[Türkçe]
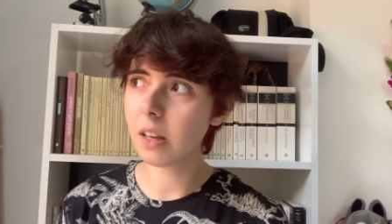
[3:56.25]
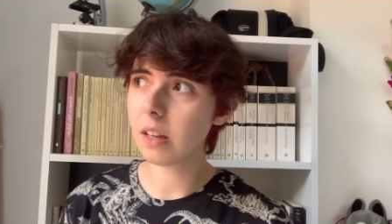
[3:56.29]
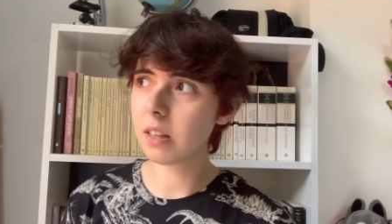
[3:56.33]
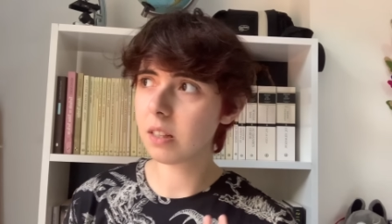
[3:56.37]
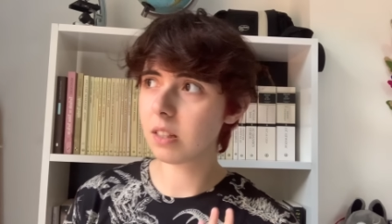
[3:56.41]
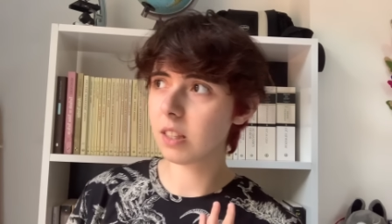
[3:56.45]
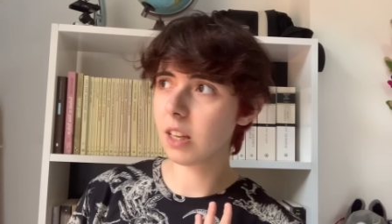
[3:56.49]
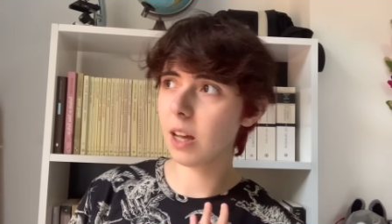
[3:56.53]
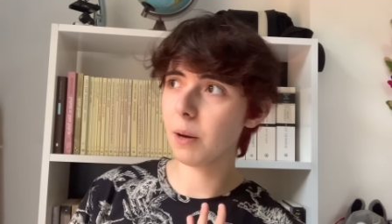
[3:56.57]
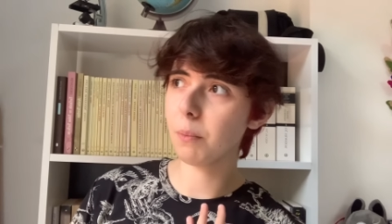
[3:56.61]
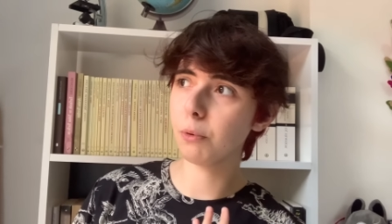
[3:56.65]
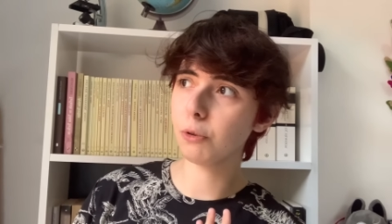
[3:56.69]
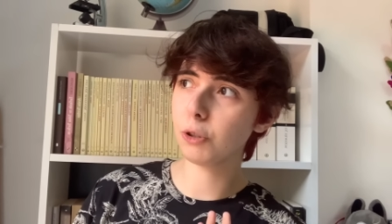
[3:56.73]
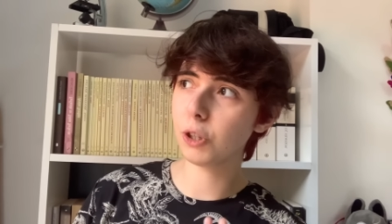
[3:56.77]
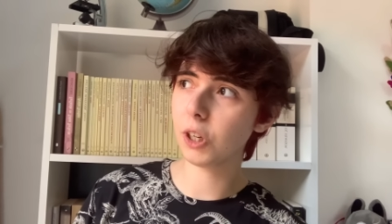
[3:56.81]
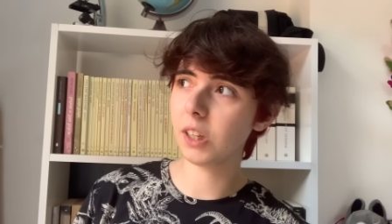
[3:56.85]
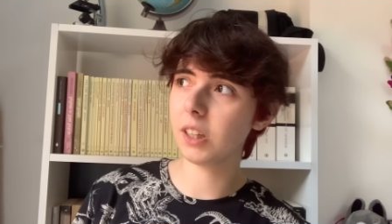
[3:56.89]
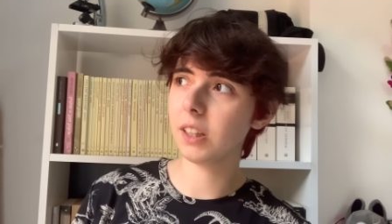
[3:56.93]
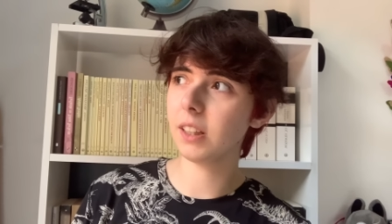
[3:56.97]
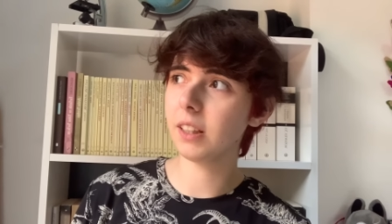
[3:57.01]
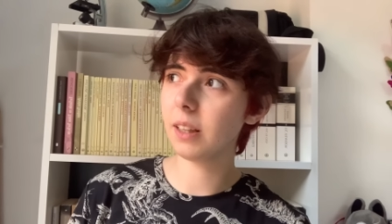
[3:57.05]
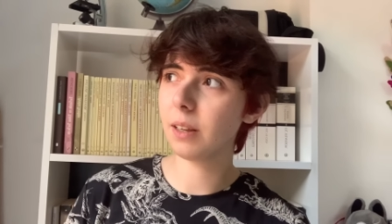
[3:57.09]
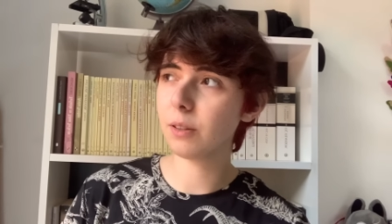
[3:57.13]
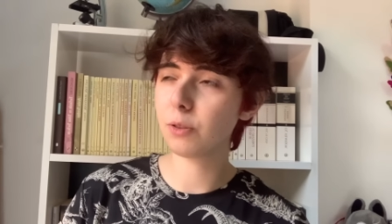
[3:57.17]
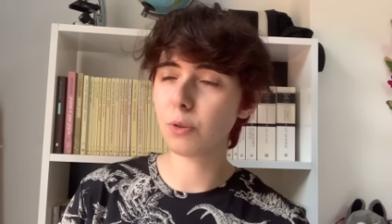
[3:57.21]
asla bu
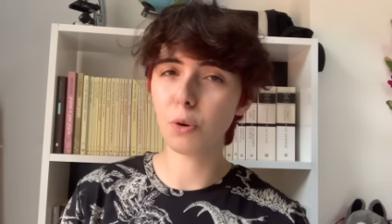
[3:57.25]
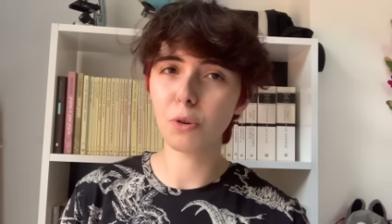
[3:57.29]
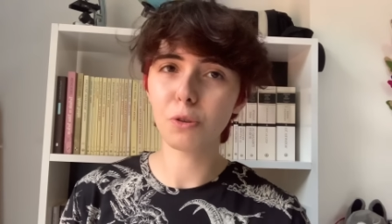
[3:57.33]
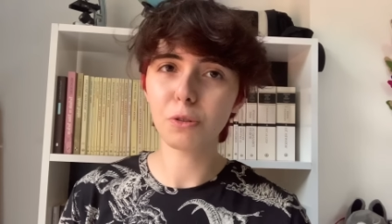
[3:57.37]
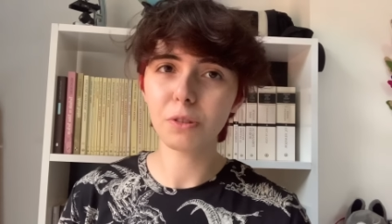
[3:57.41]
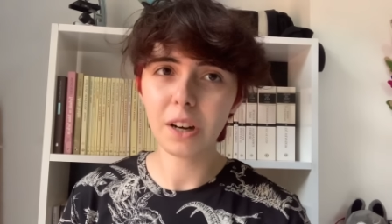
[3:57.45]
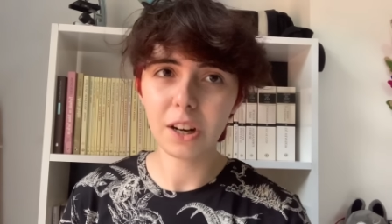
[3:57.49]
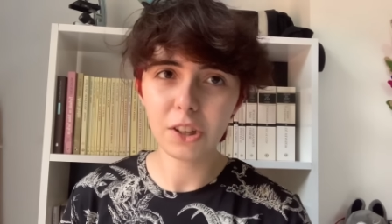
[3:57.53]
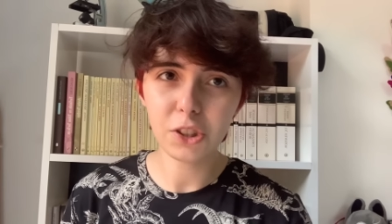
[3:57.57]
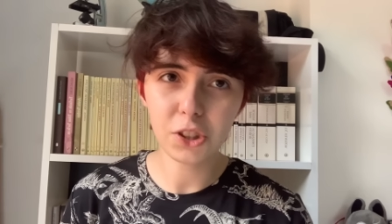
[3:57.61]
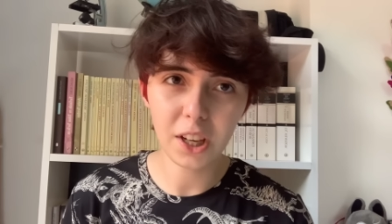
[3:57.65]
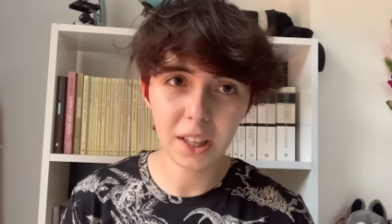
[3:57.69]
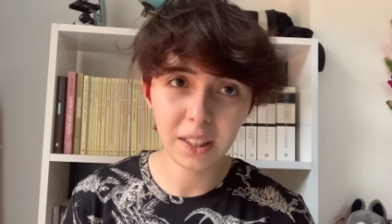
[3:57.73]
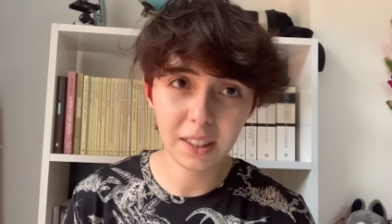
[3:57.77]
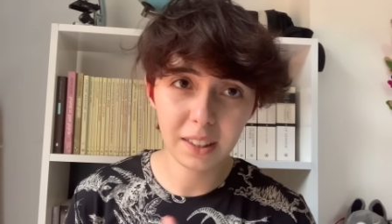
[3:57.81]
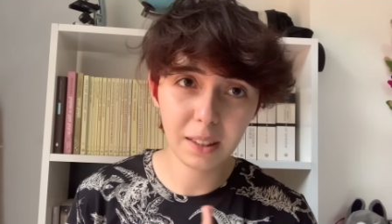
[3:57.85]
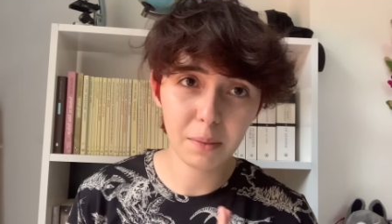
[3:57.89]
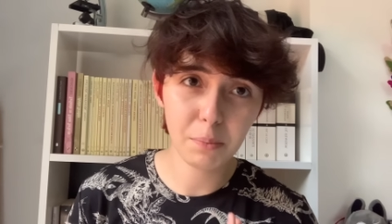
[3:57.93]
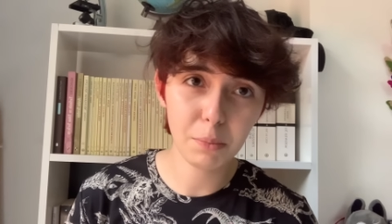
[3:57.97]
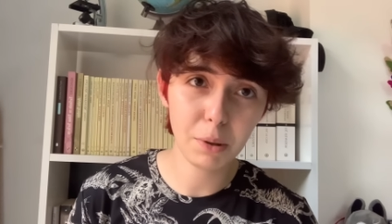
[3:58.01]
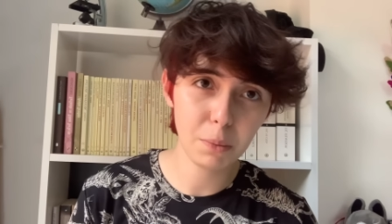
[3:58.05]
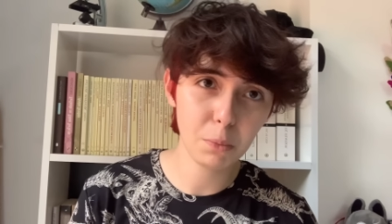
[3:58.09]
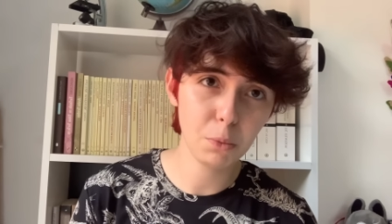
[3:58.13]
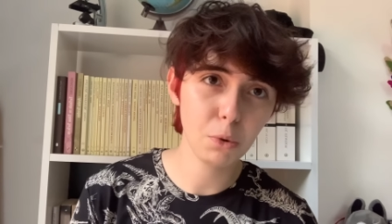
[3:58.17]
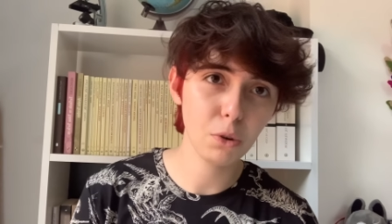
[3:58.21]
şekilde zorluklar
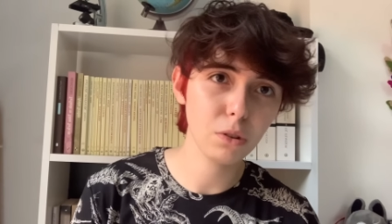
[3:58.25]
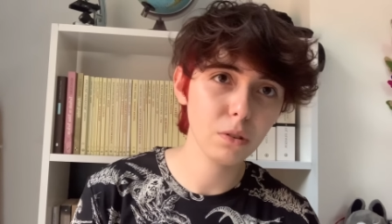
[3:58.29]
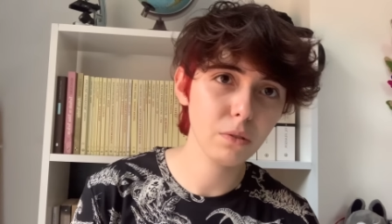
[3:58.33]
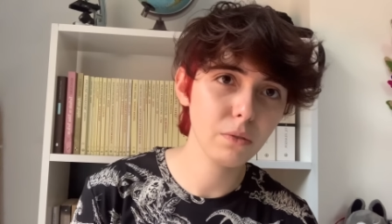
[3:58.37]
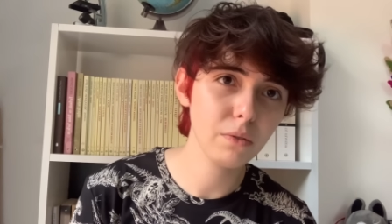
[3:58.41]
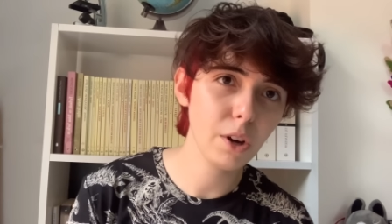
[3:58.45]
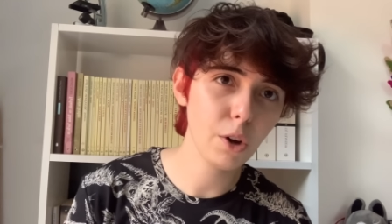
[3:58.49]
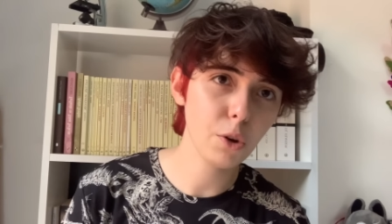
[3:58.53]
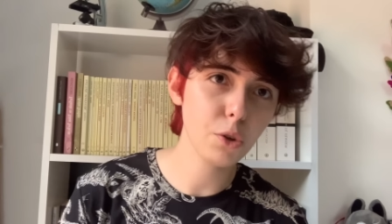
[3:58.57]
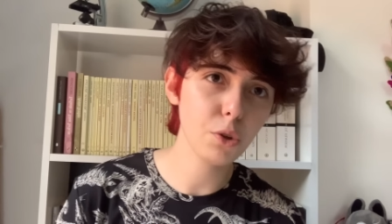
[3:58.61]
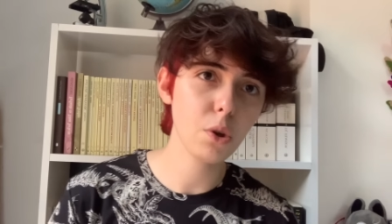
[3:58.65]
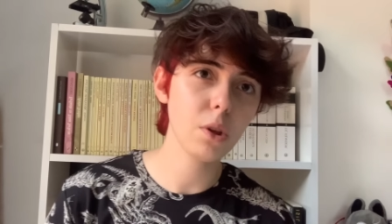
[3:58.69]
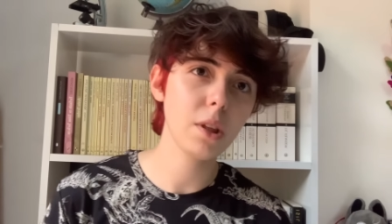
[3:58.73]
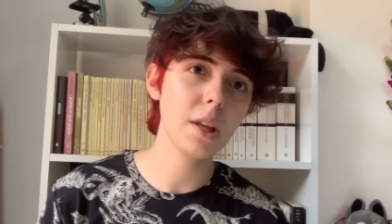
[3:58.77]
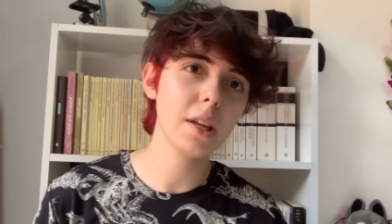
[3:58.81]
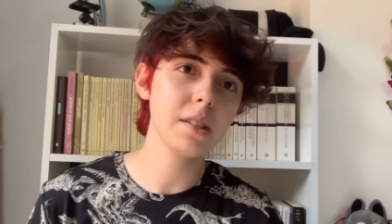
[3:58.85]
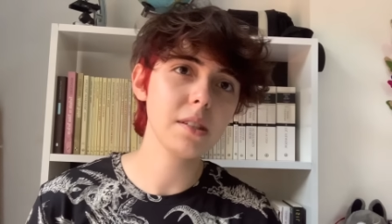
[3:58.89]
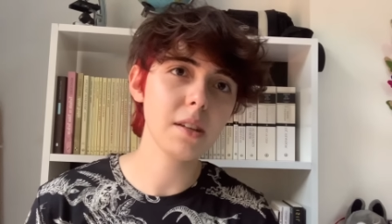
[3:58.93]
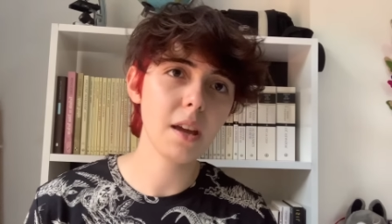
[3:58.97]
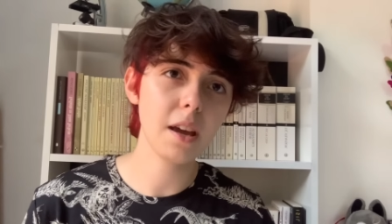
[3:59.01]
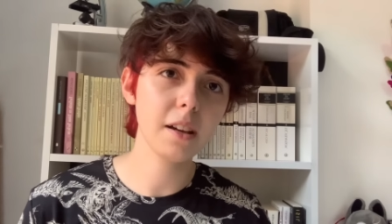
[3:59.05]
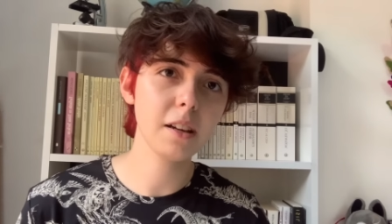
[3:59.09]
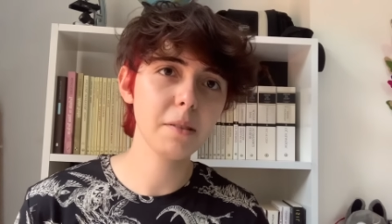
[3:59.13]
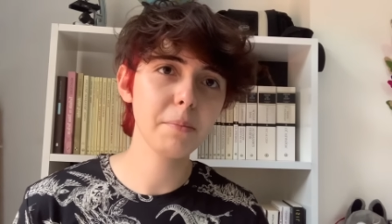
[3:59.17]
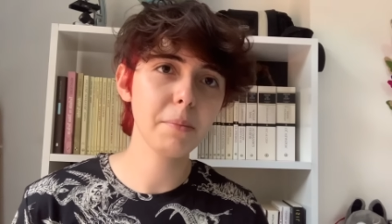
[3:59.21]
çektiğini bilmiyordum ve ona olan
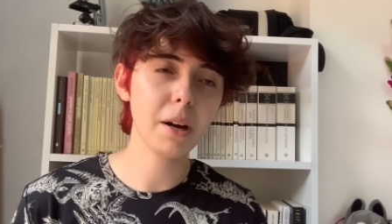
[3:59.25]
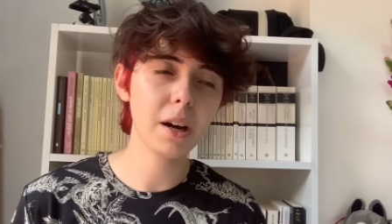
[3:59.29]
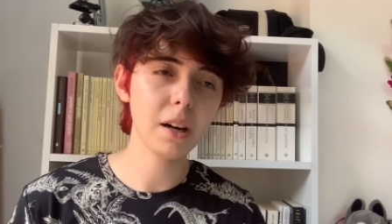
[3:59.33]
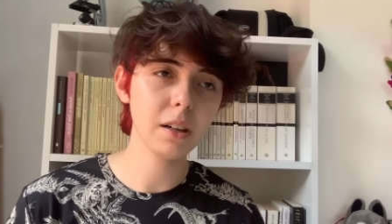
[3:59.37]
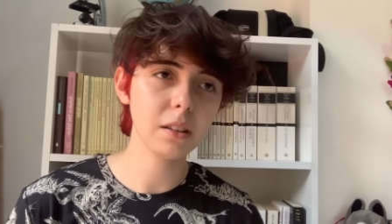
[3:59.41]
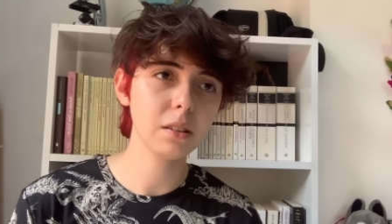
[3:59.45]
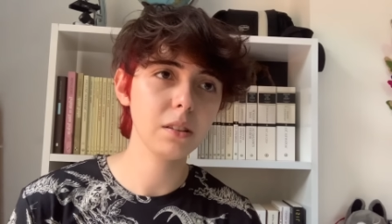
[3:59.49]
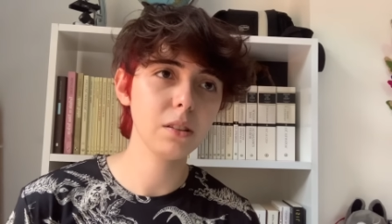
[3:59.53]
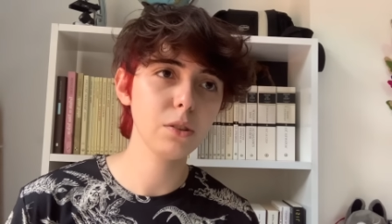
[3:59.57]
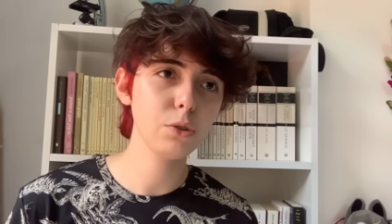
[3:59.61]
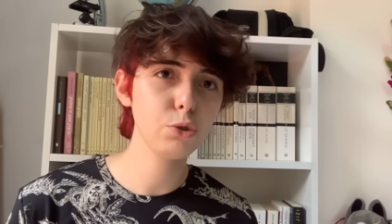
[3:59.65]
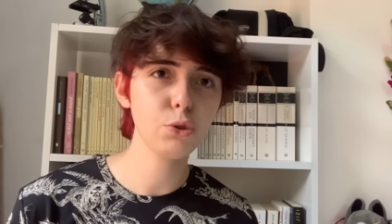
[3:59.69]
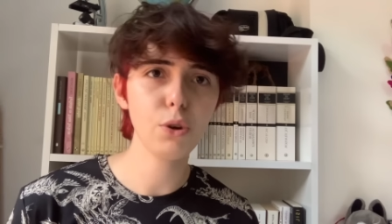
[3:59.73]
saygım arttı.